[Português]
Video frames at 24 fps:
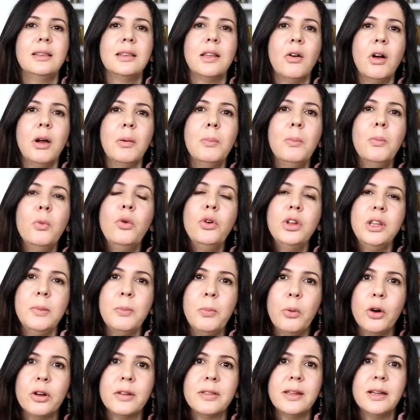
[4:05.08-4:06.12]
Então é muito
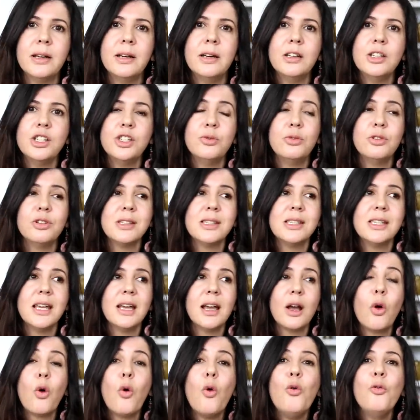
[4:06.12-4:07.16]
importante
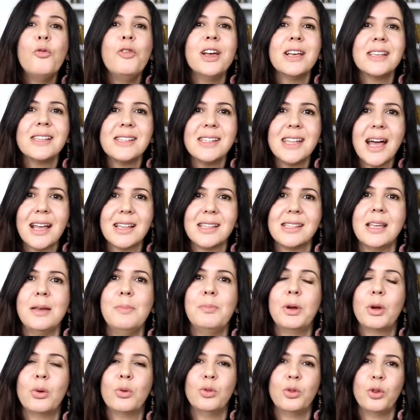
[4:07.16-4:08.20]
você conversar
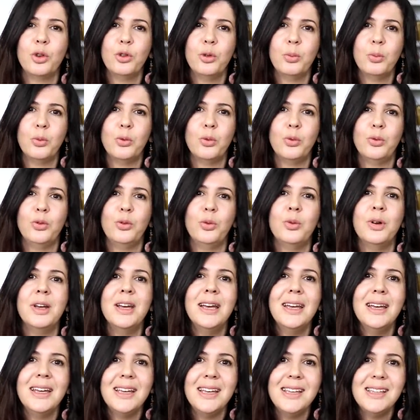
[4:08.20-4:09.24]
sempre com todo mundo
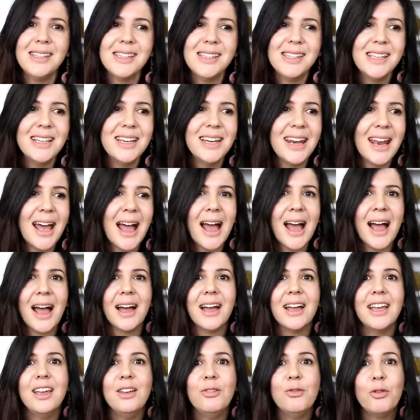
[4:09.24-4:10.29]

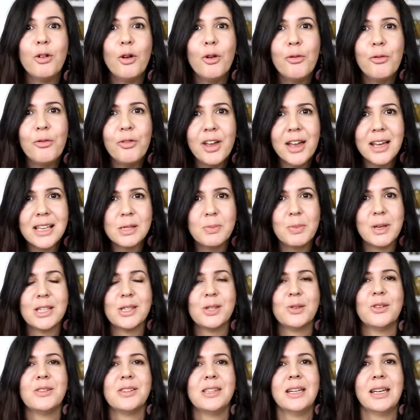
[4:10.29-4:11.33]
ensinar, envolver as
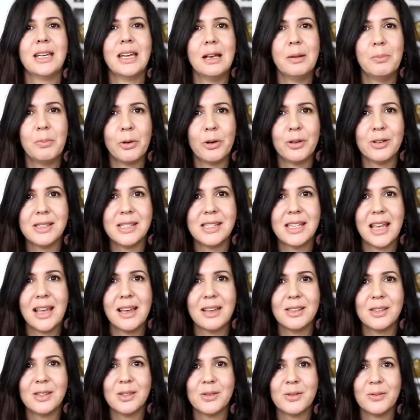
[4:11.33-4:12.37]
pessoas naquele
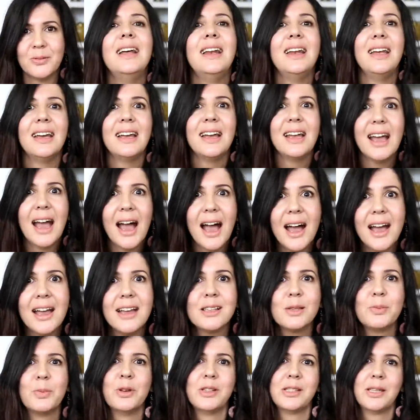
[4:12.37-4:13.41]
processo, delegar
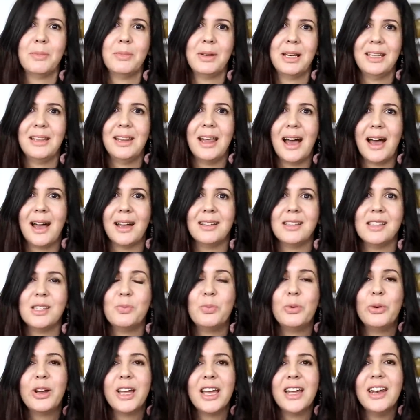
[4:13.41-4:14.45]
responsabilidades,
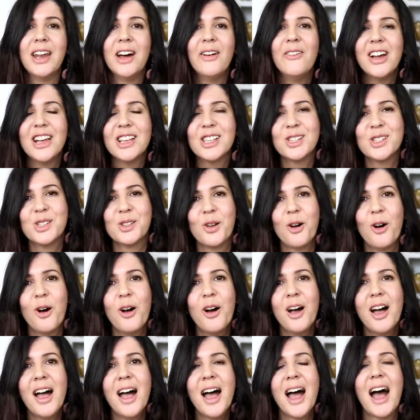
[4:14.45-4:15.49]
porque não é
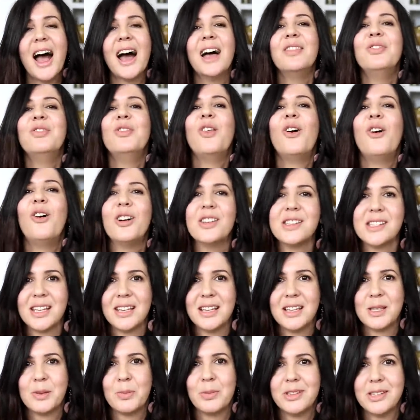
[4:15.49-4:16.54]
só a nossa
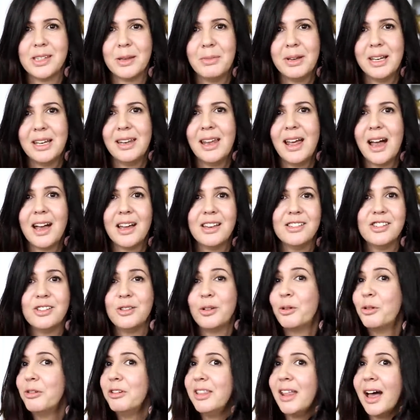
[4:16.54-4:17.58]
responsabilidade
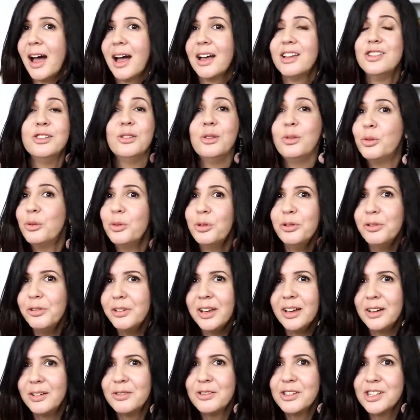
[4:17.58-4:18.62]
de cuidar de tudo,
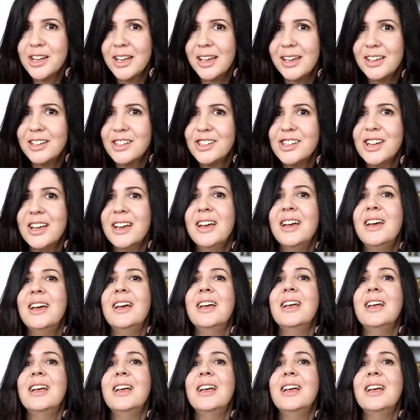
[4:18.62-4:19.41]
não, gente.